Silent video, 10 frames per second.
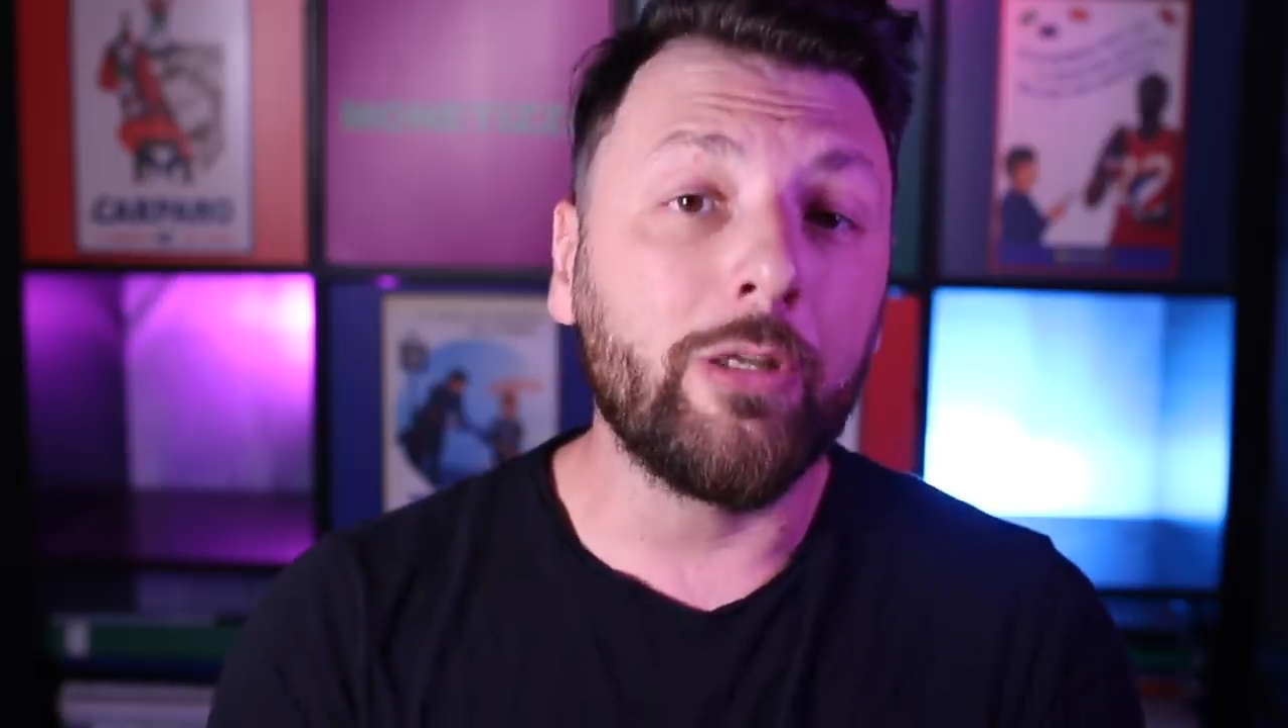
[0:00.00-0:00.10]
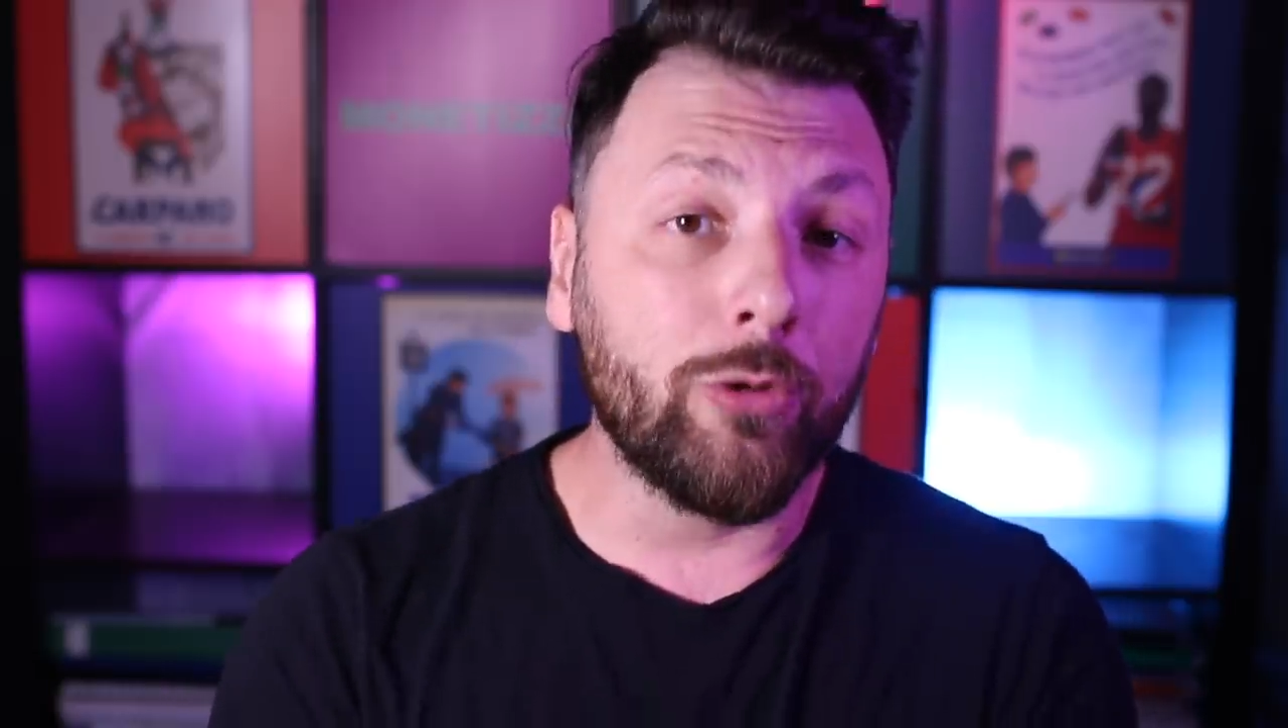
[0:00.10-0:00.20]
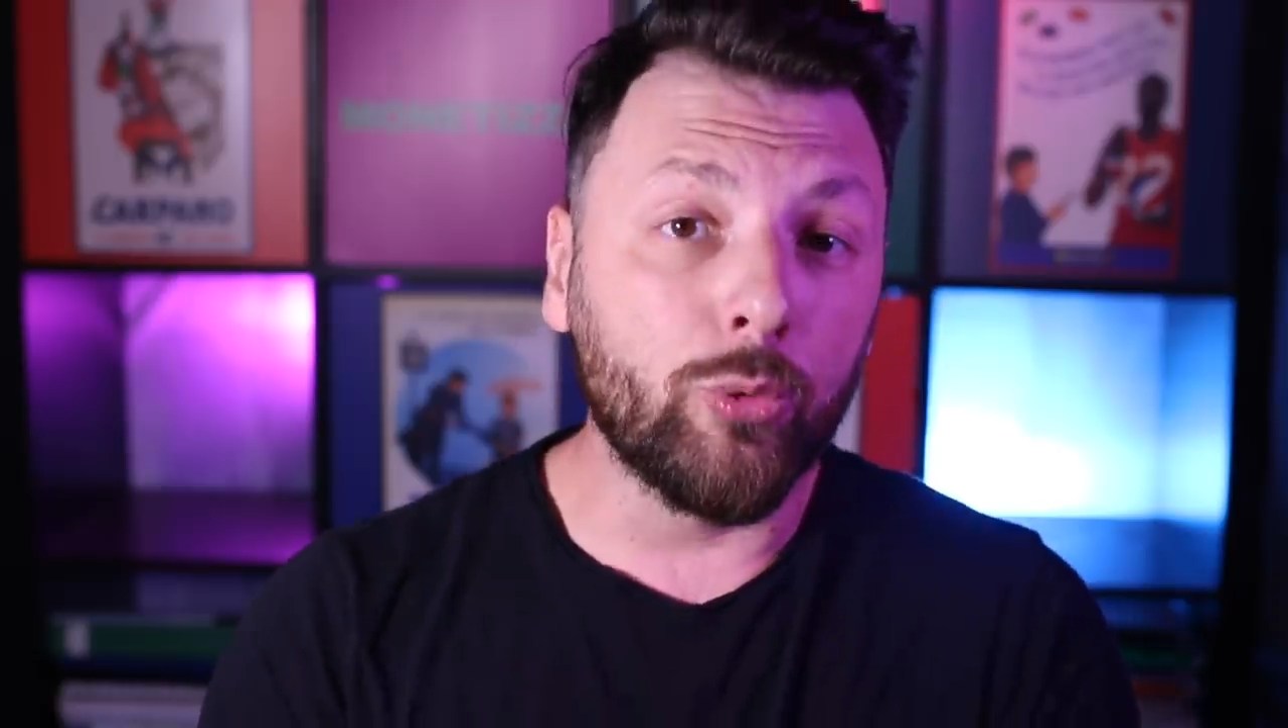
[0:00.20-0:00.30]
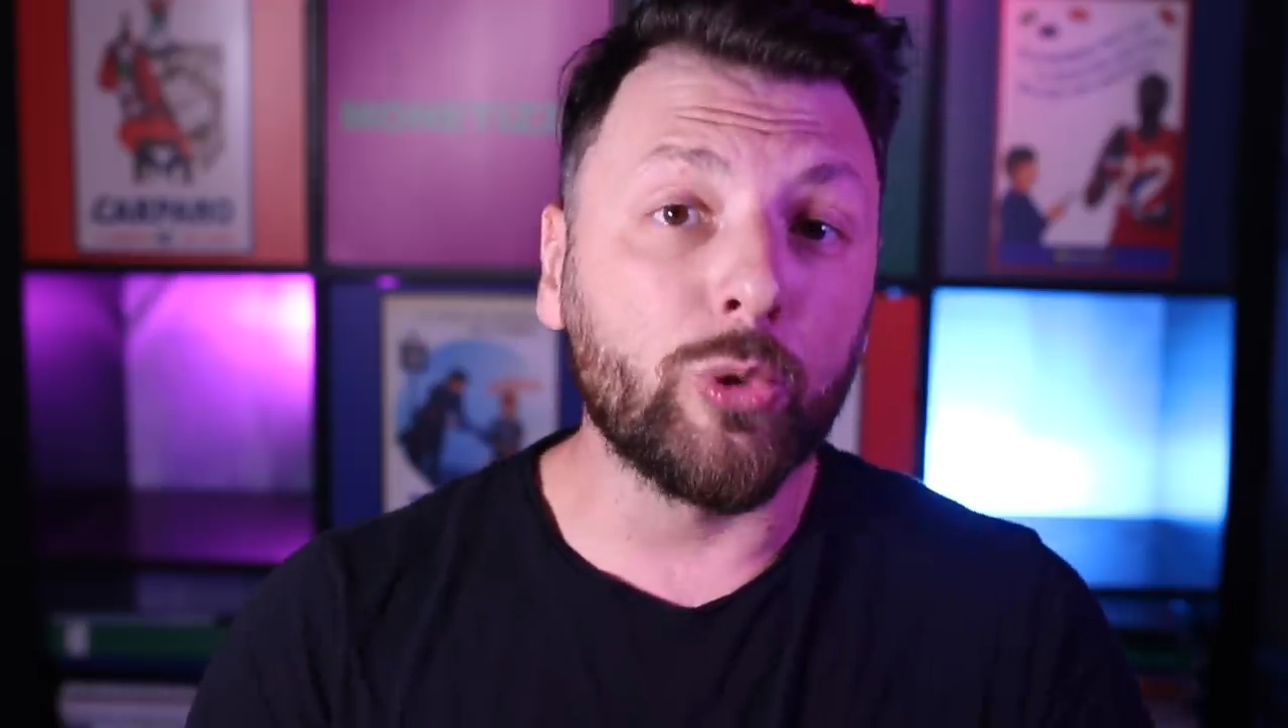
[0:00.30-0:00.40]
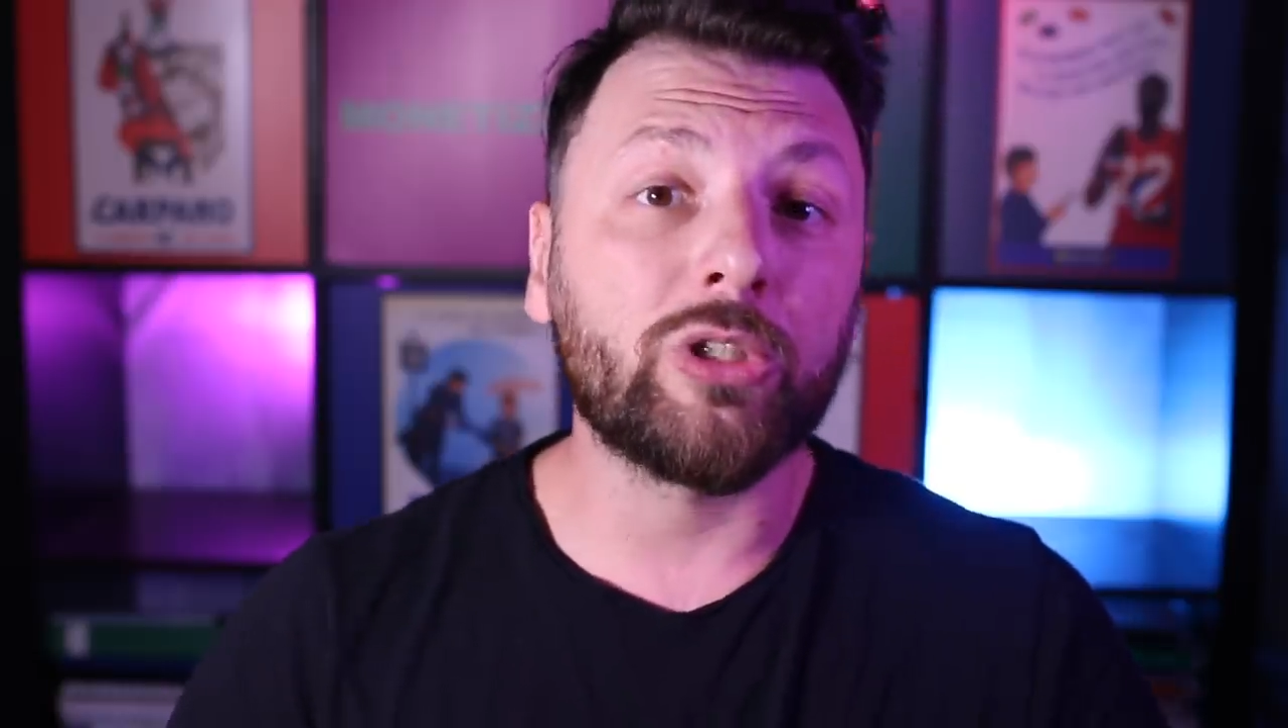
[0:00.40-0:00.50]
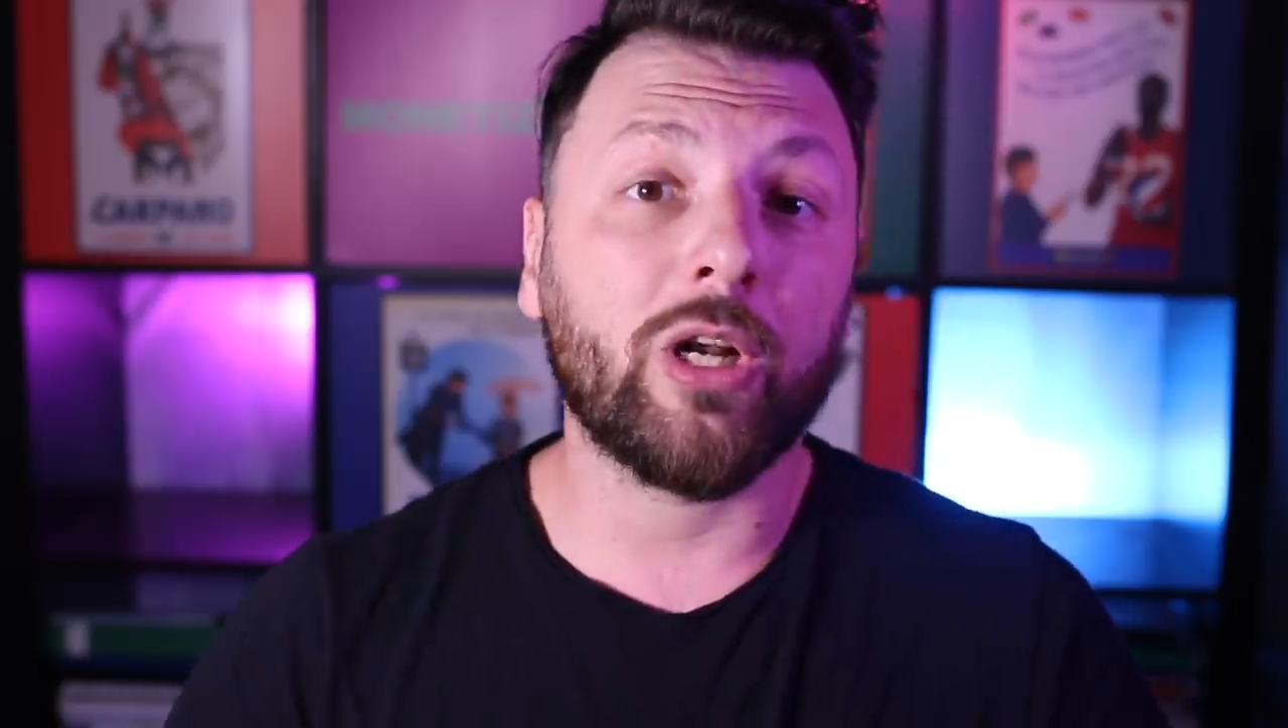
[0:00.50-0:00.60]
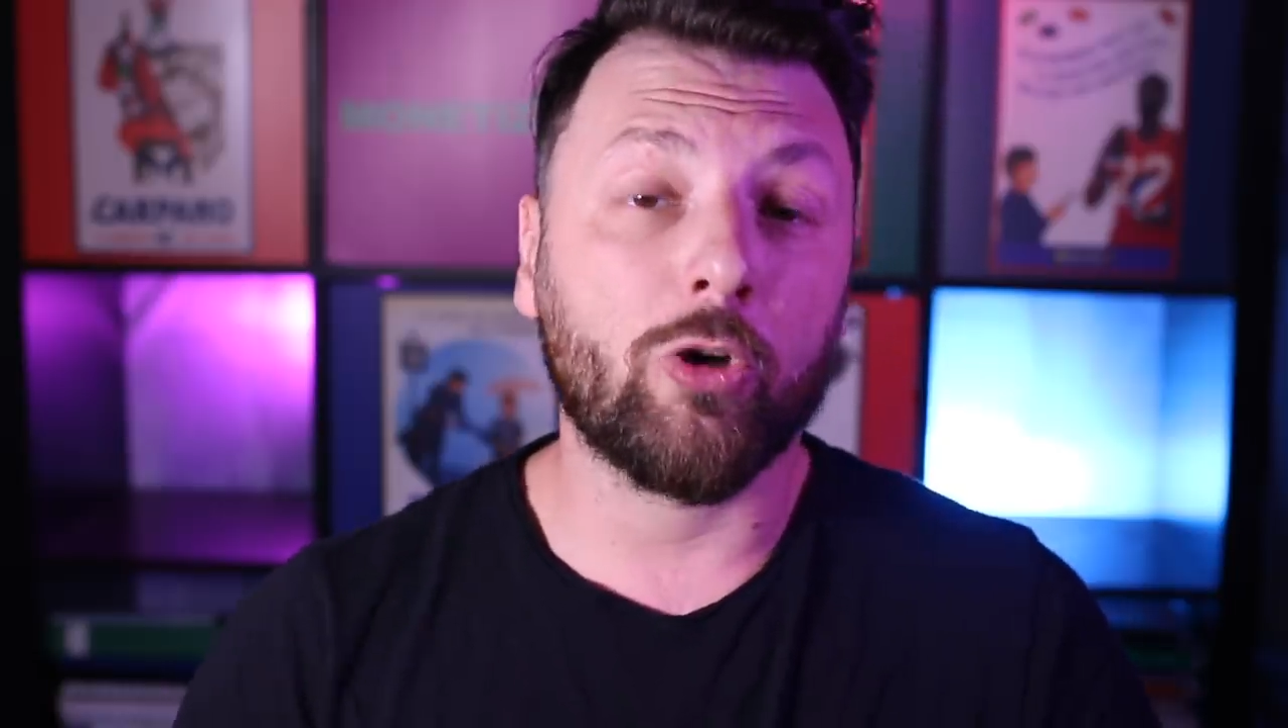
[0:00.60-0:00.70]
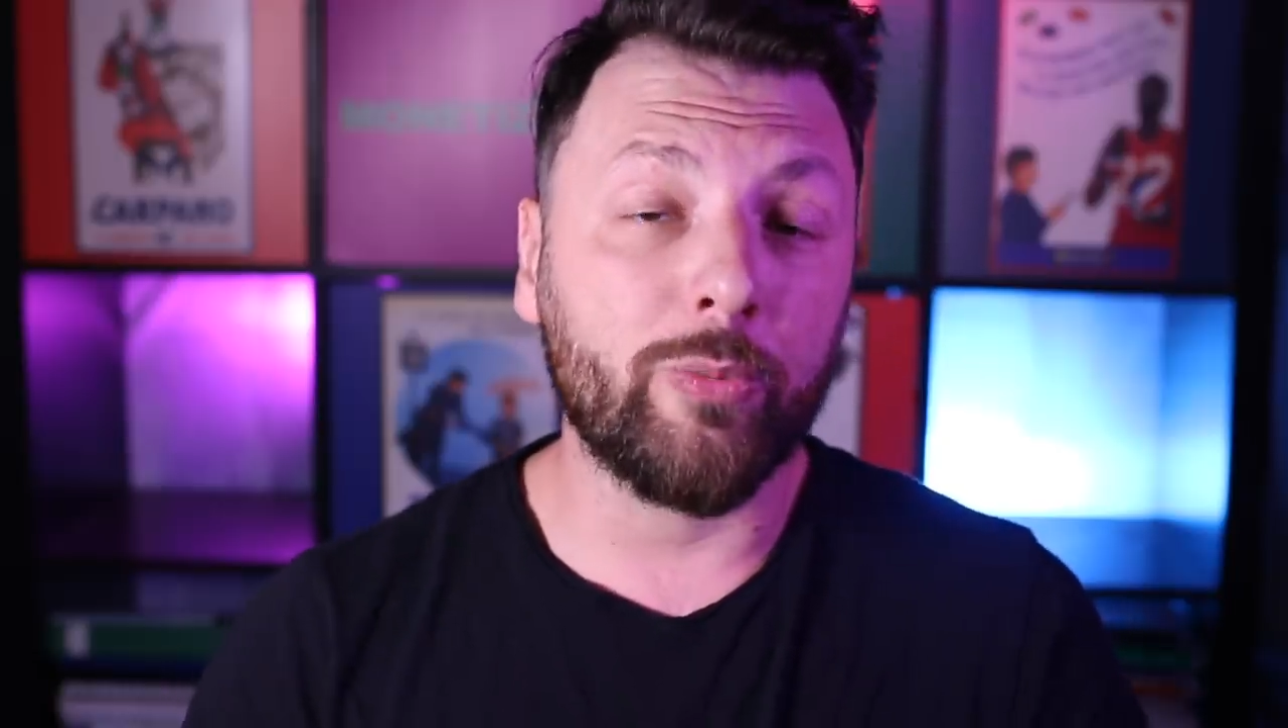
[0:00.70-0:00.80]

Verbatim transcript: l'industria